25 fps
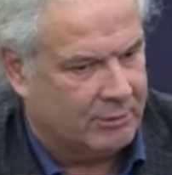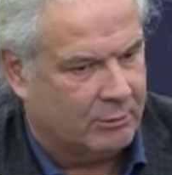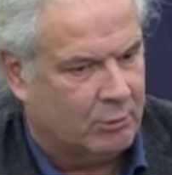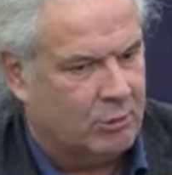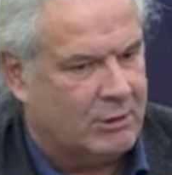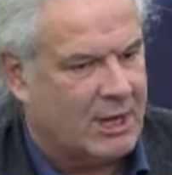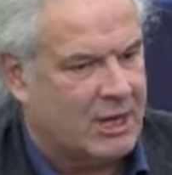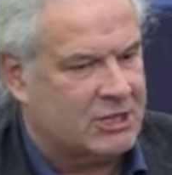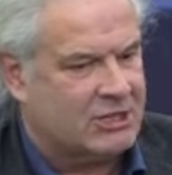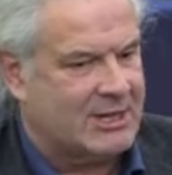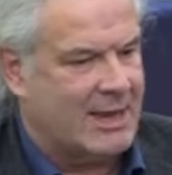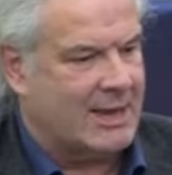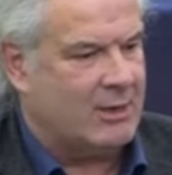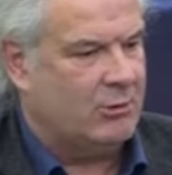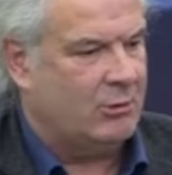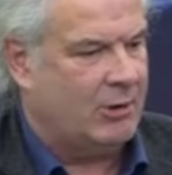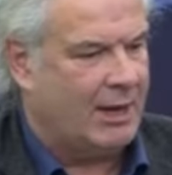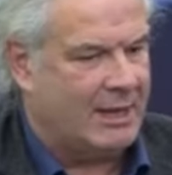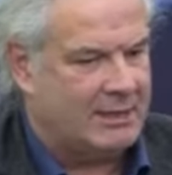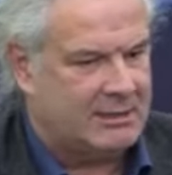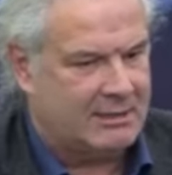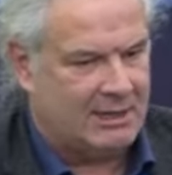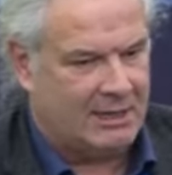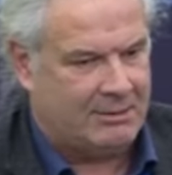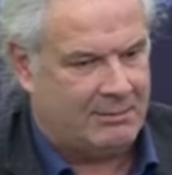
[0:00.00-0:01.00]
Lukaschenko
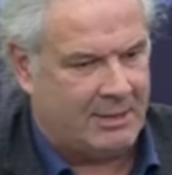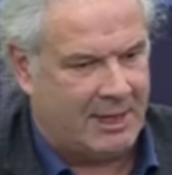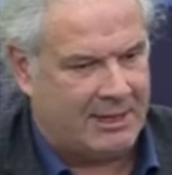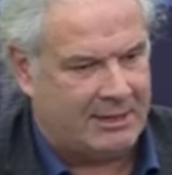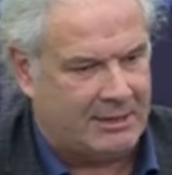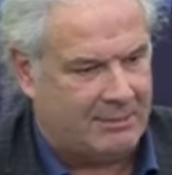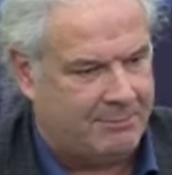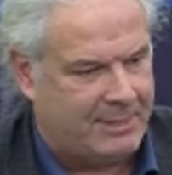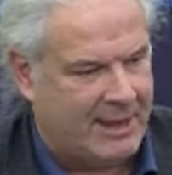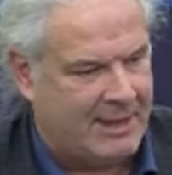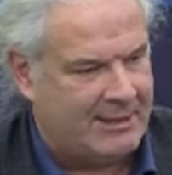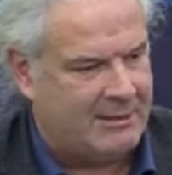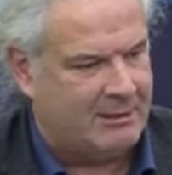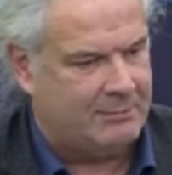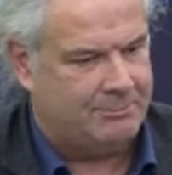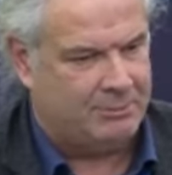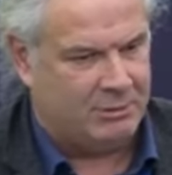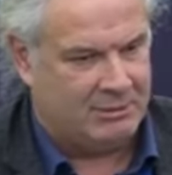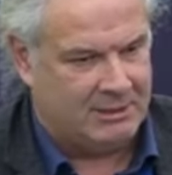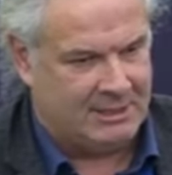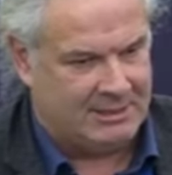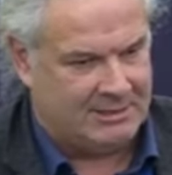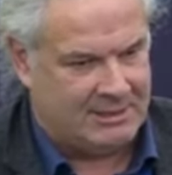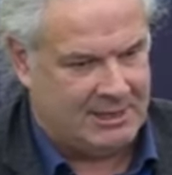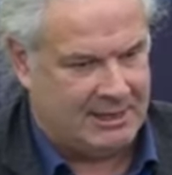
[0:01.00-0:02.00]
hat ja immer eine
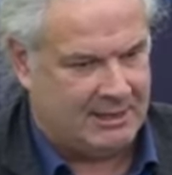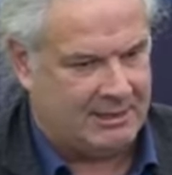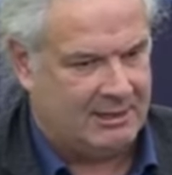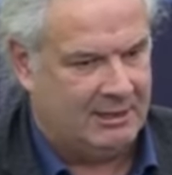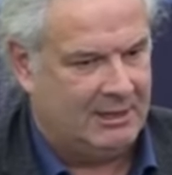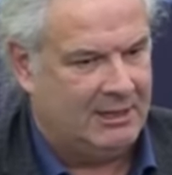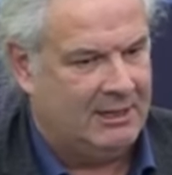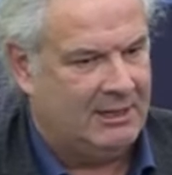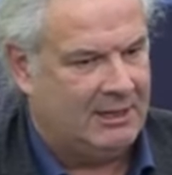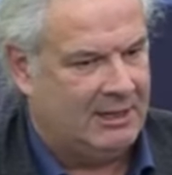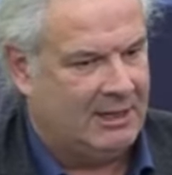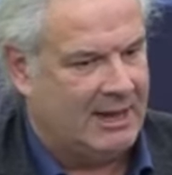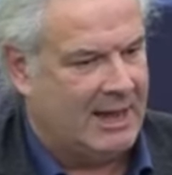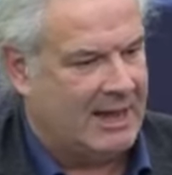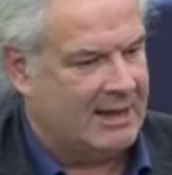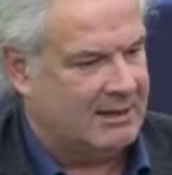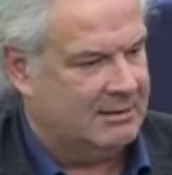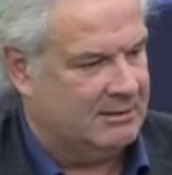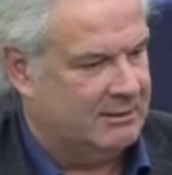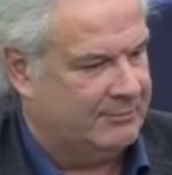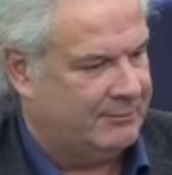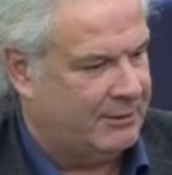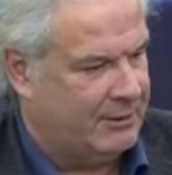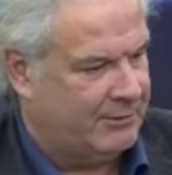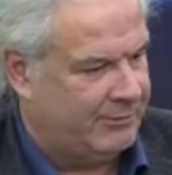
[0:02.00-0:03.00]
Pendelpolitik
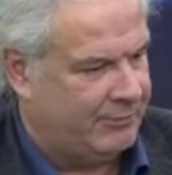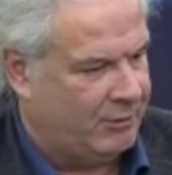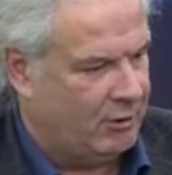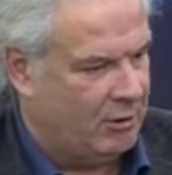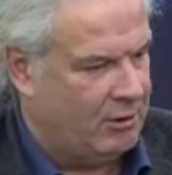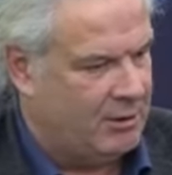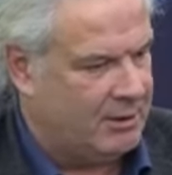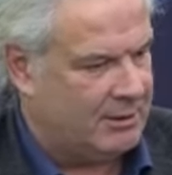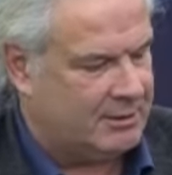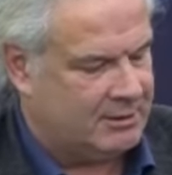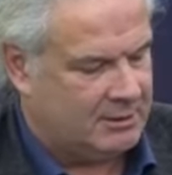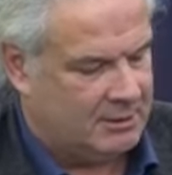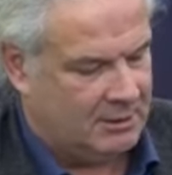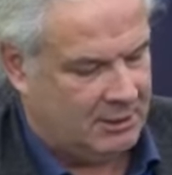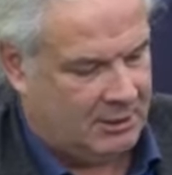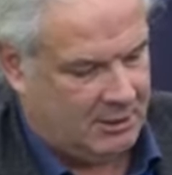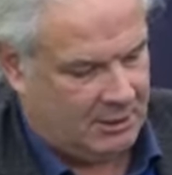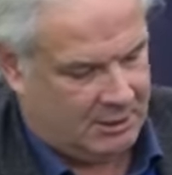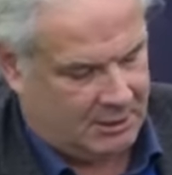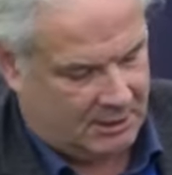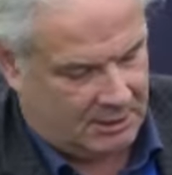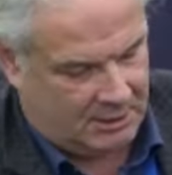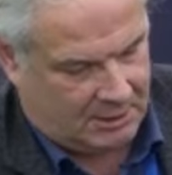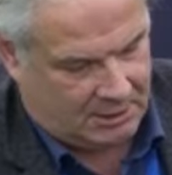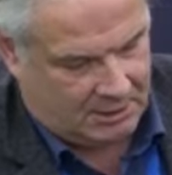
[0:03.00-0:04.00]
lange verfolgt
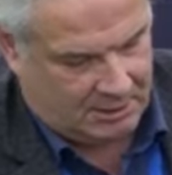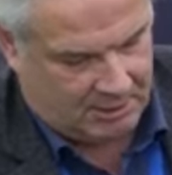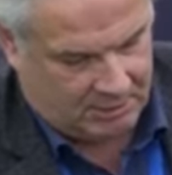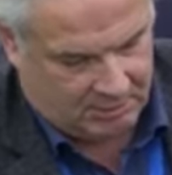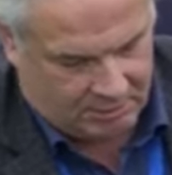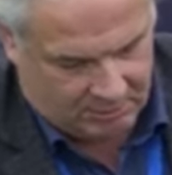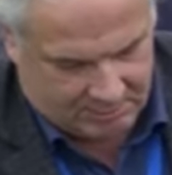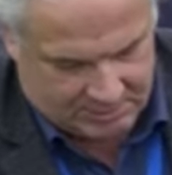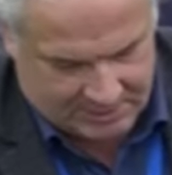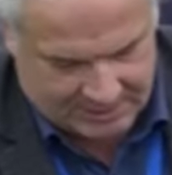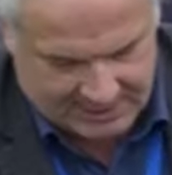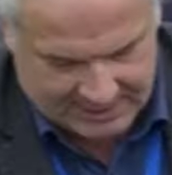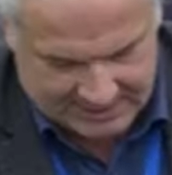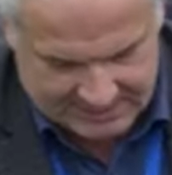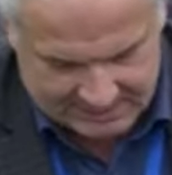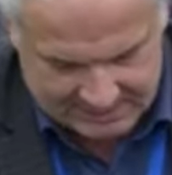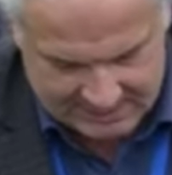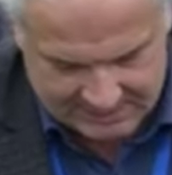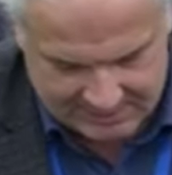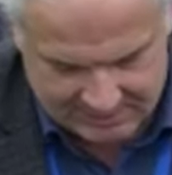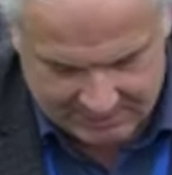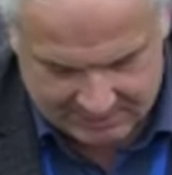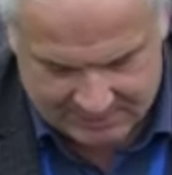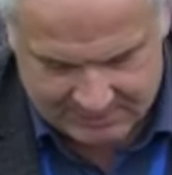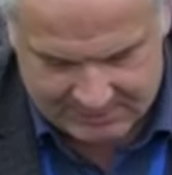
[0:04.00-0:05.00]
äh, und das
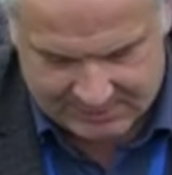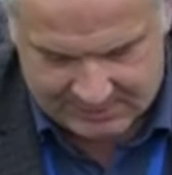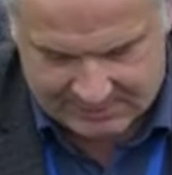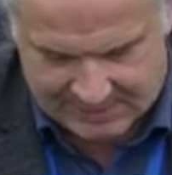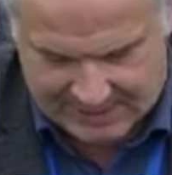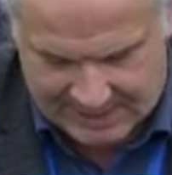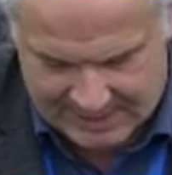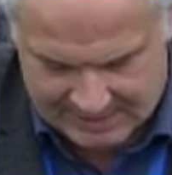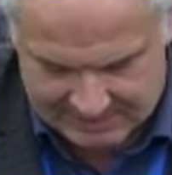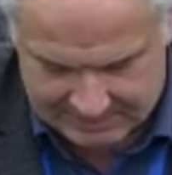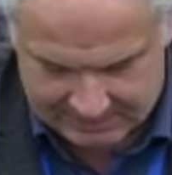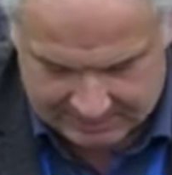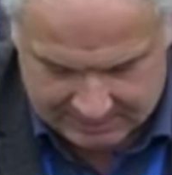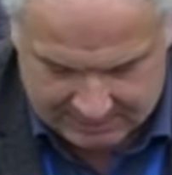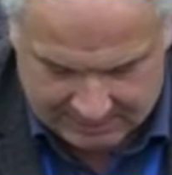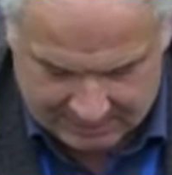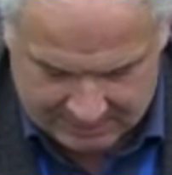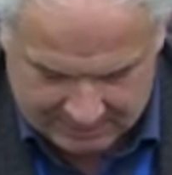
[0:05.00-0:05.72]
ist sozusagen